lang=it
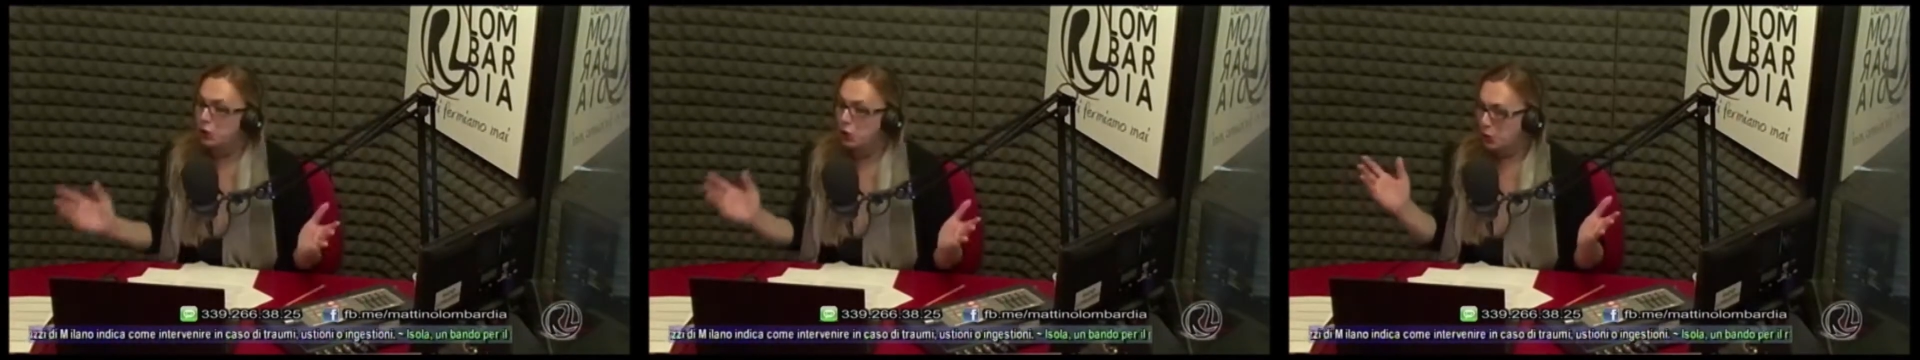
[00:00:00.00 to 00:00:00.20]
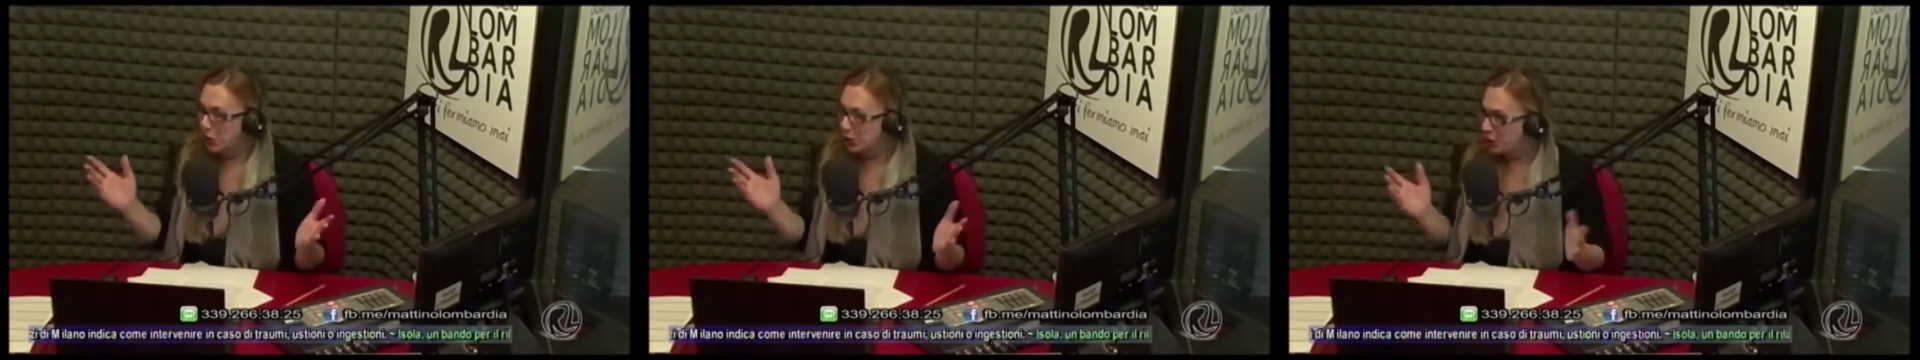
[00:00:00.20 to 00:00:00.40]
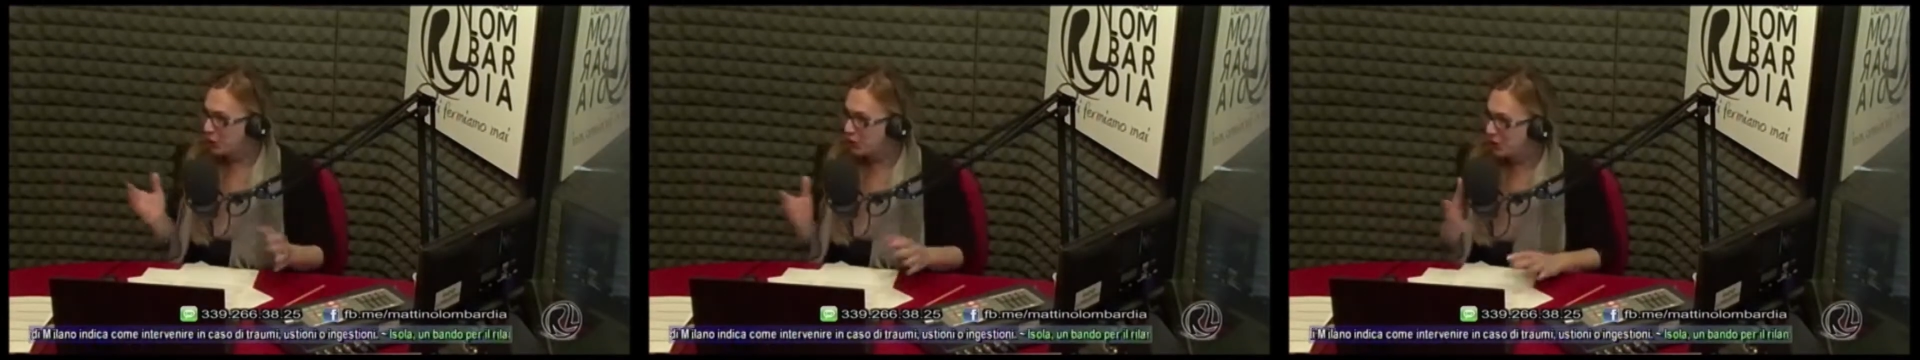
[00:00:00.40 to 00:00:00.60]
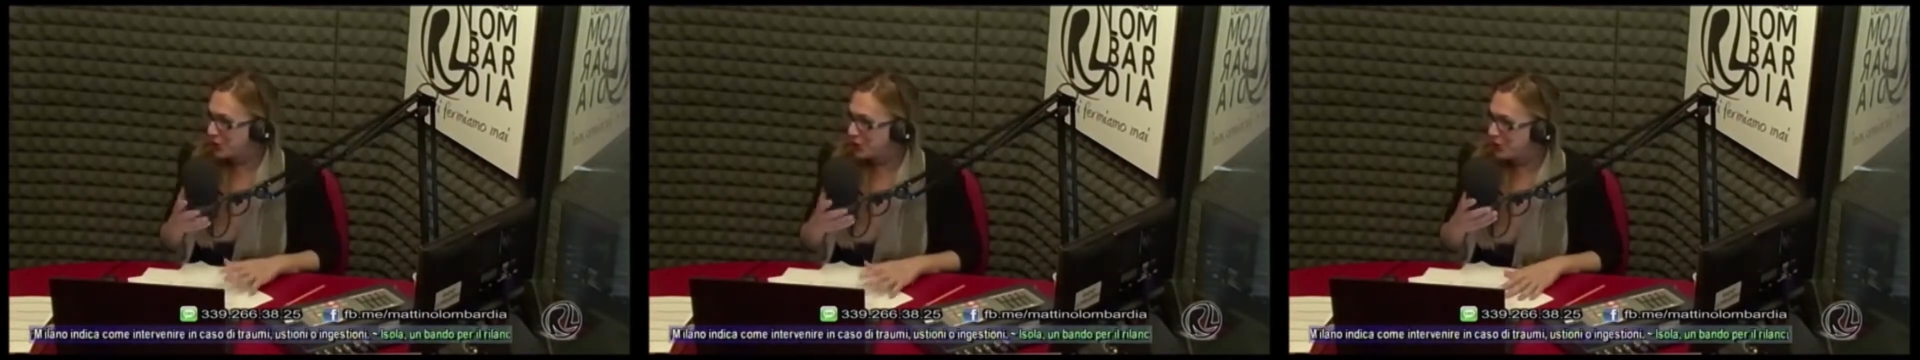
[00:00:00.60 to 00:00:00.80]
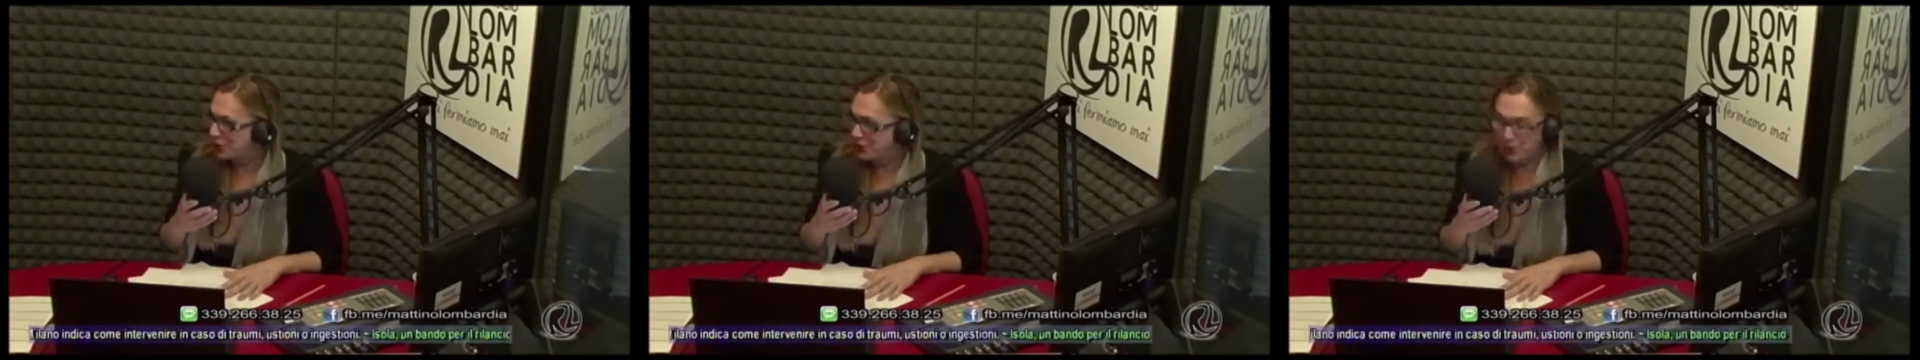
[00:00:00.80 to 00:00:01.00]
d'oca quando si
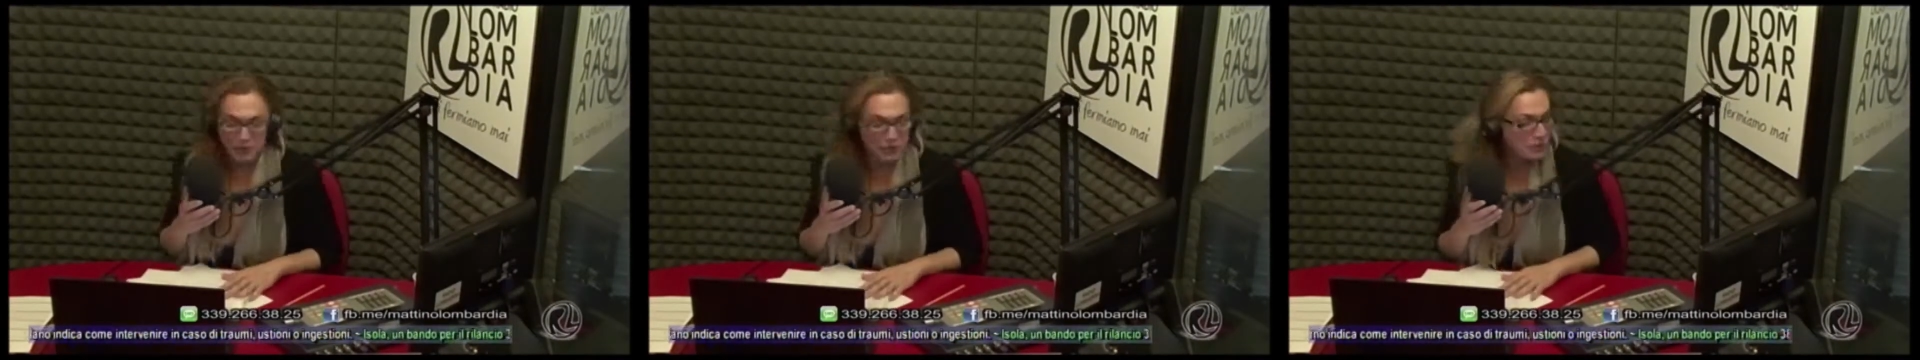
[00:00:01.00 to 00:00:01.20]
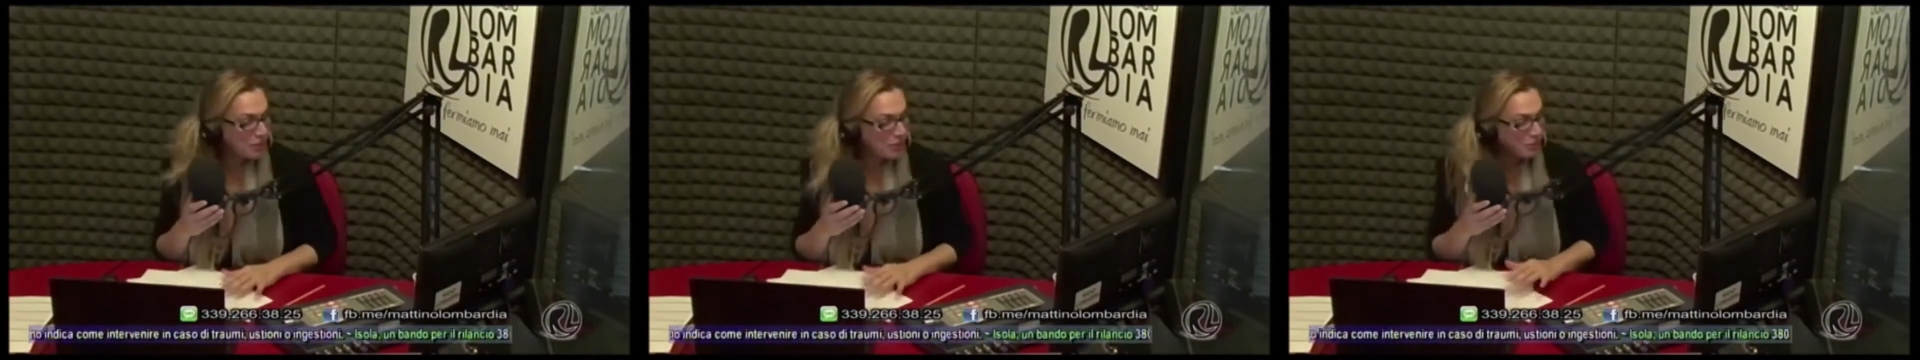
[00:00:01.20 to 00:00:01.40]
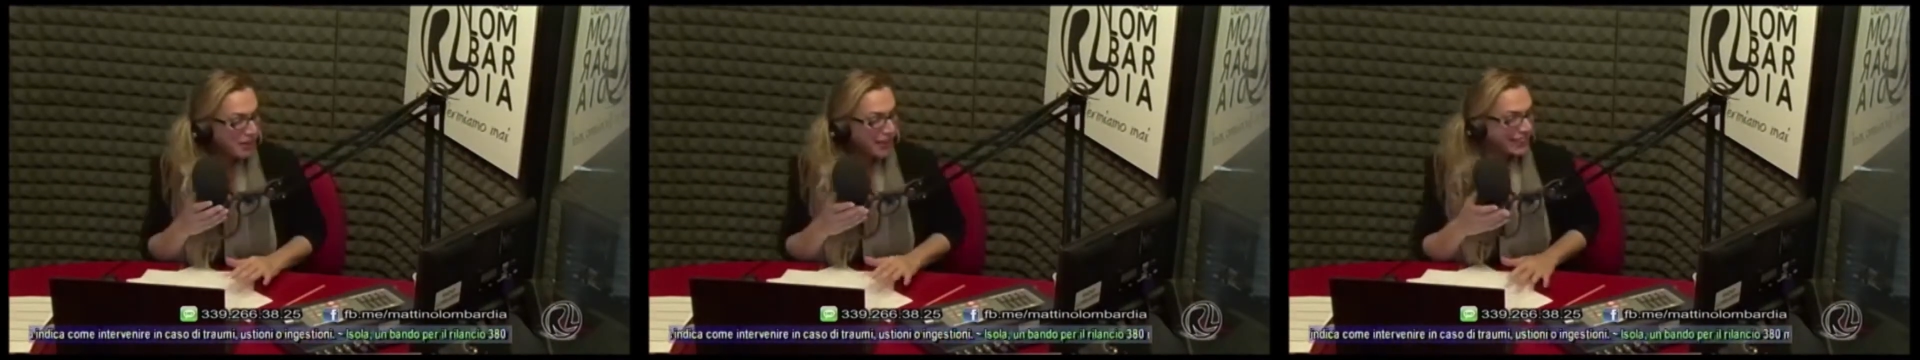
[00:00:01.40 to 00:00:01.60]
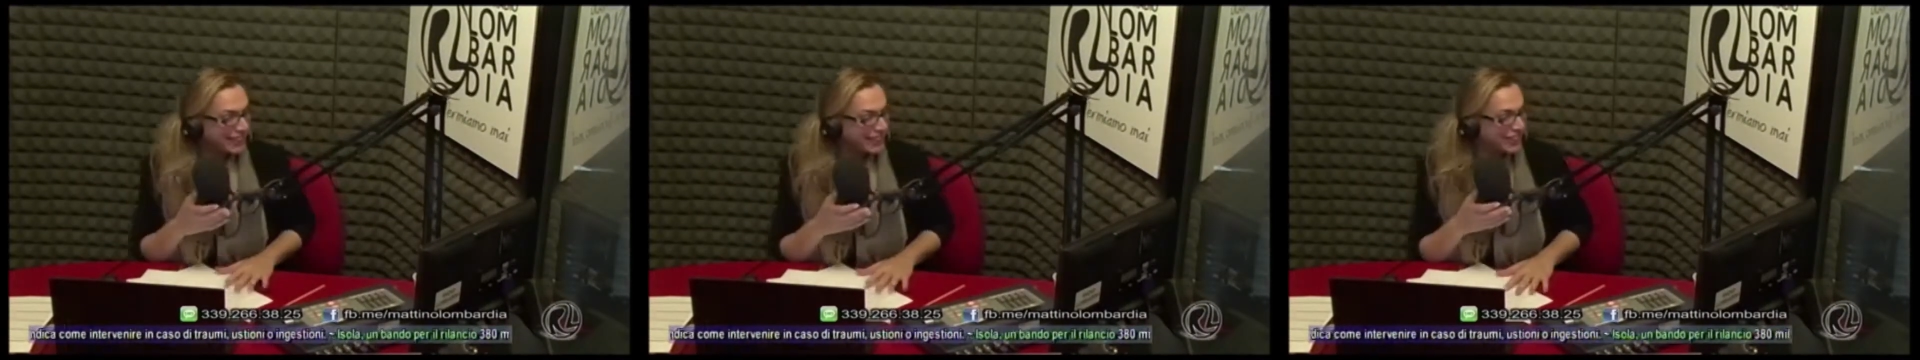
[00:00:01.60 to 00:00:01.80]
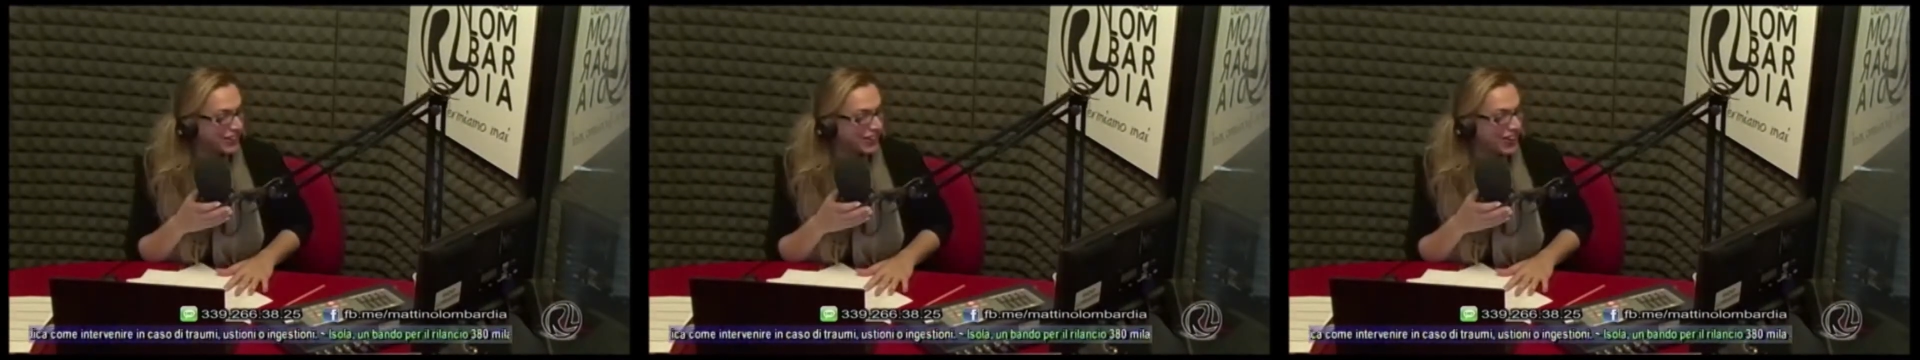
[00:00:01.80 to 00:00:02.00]
riascolta questo
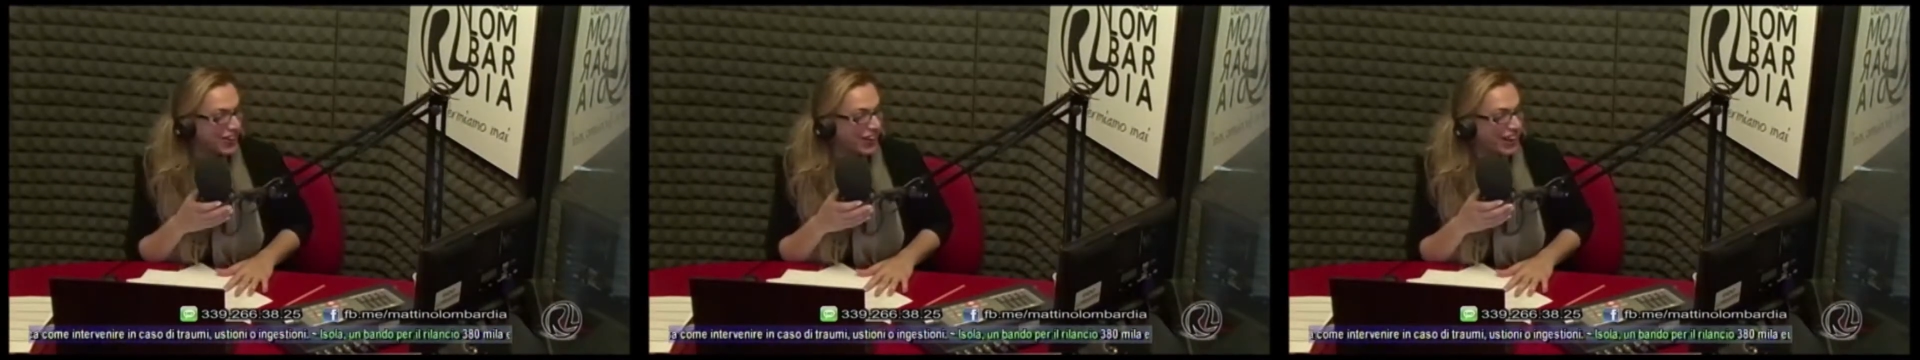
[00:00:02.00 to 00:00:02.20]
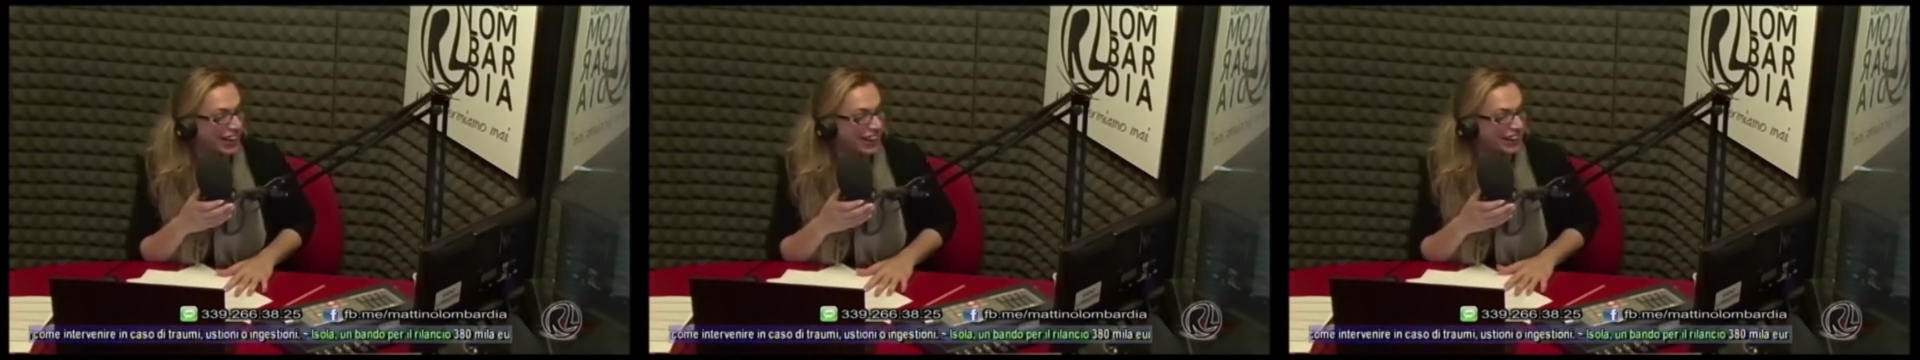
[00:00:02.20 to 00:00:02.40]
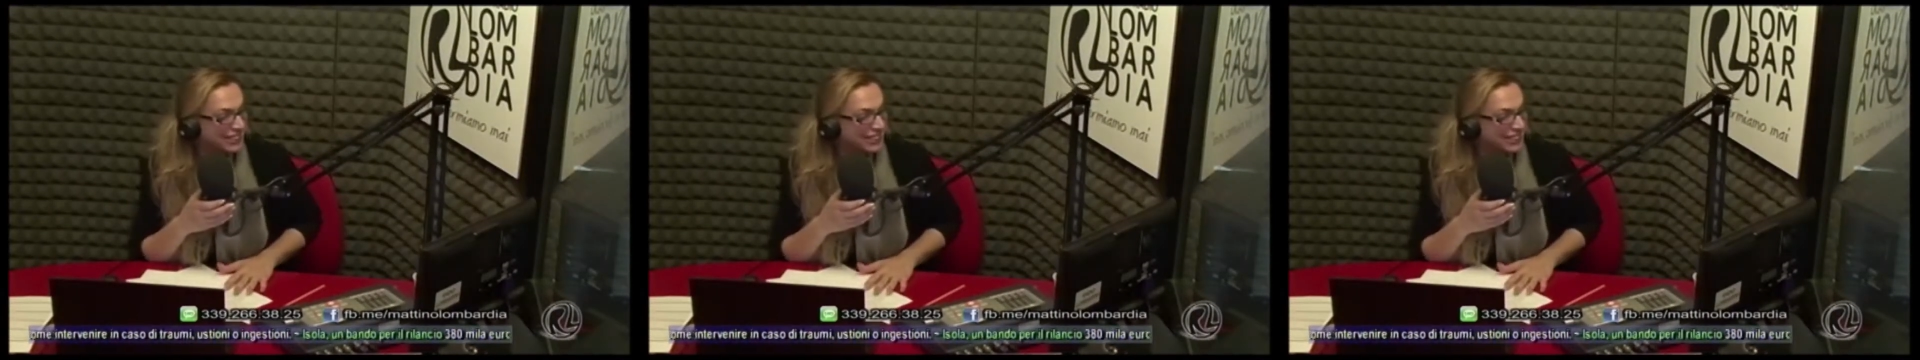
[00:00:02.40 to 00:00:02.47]
pezzo